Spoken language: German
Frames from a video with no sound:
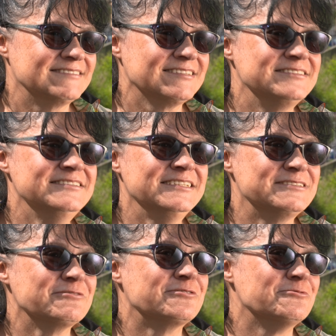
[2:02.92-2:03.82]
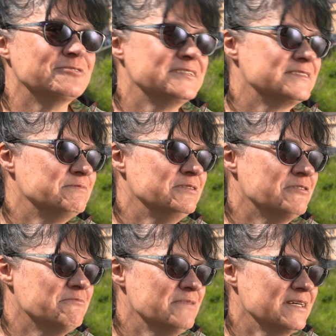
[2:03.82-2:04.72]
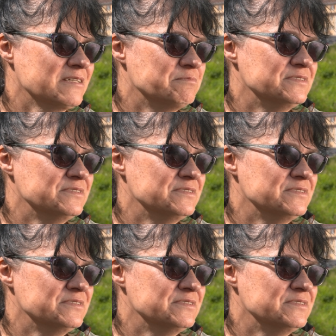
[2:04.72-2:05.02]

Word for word: das nicht so groß ist wie Nürnberg, ein